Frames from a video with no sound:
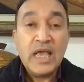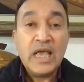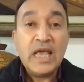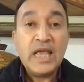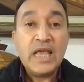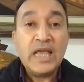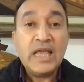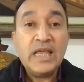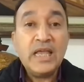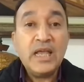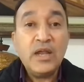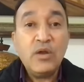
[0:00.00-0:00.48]

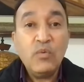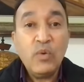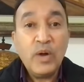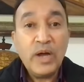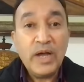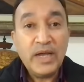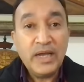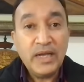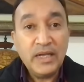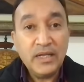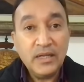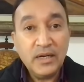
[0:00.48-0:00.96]
هي
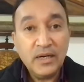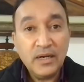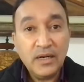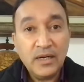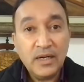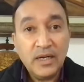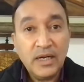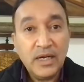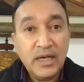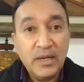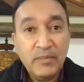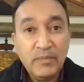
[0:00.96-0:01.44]
الوحيده
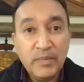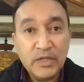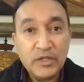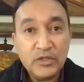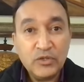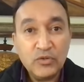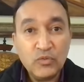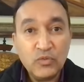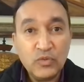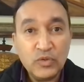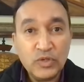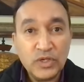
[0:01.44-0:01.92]
اللي ما
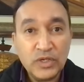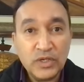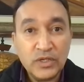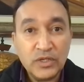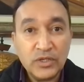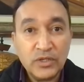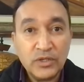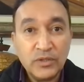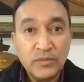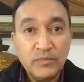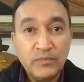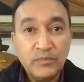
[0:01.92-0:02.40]

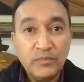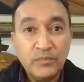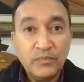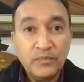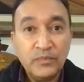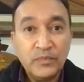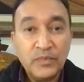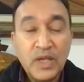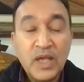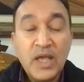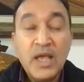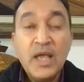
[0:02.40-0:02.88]
تزوجاتش
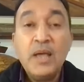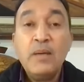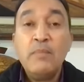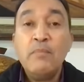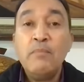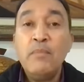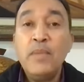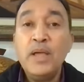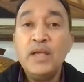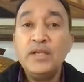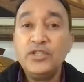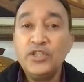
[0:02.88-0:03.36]

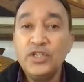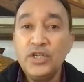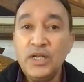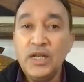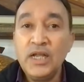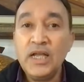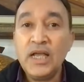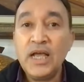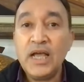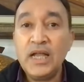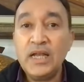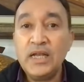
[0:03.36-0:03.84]
ماشي
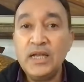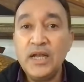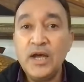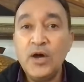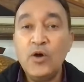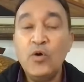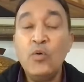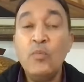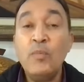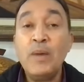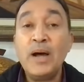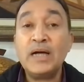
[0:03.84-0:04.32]

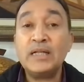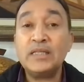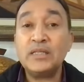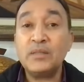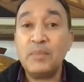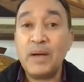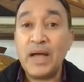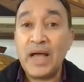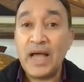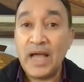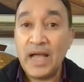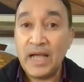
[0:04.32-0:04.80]
لانه ما
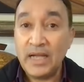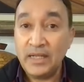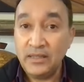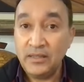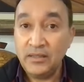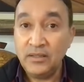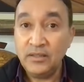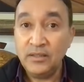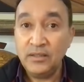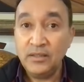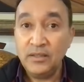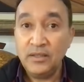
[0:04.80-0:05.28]
خطبها حد
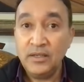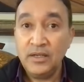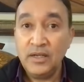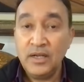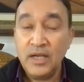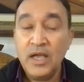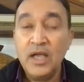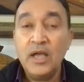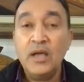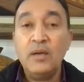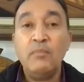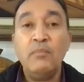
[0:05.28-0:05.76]

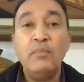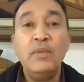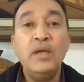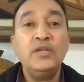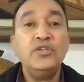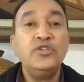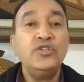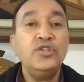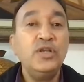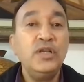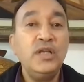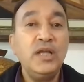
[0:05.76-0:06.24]

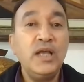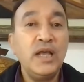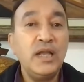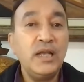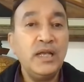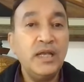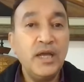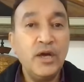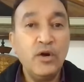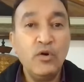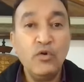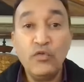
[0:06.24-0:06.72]
ماشي
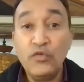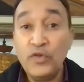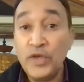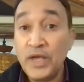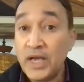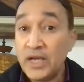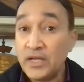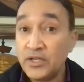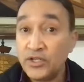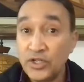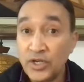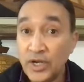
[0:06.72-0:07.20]
لانه
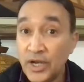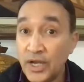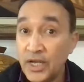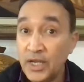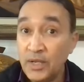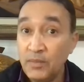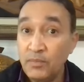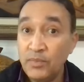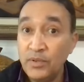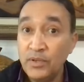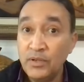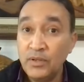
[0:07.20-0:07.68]
فيها شي
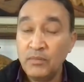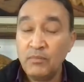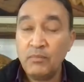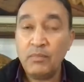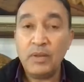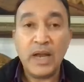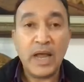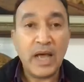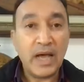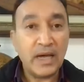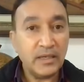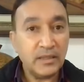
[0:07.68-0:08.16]
عيب
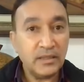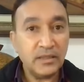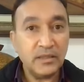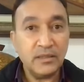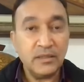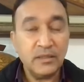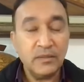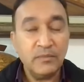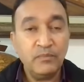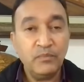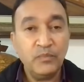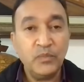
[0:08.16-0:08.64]

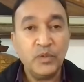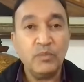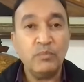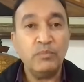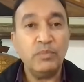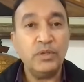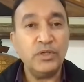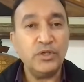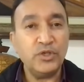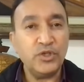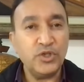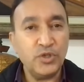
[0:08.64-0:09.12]
بالعكس
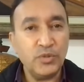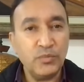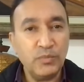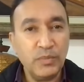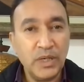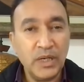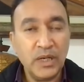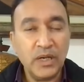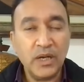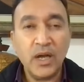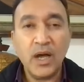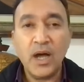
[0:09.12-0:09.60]
بنت
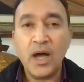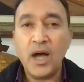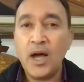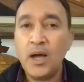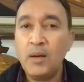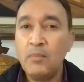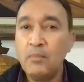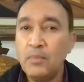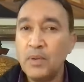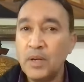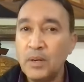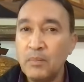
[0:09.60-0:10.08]

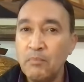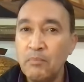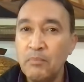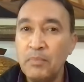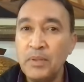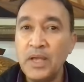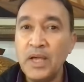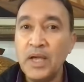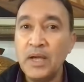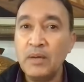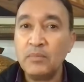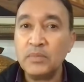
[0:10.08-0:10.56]
جميله
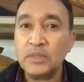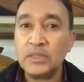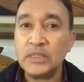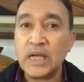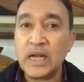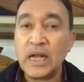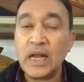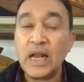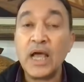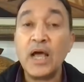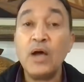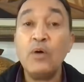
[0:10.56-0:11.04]
مربيه
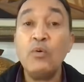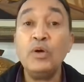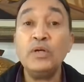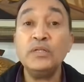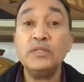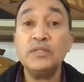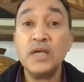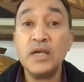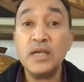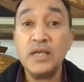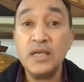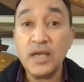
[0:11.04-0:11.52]
متخلقه
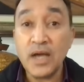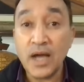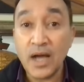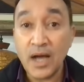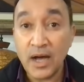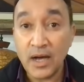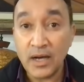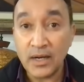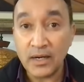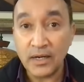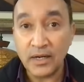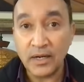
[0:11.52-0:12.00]
وحتى هي
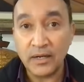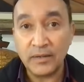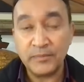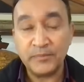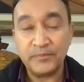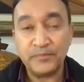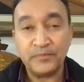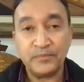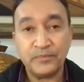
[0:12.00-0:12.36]
قاريه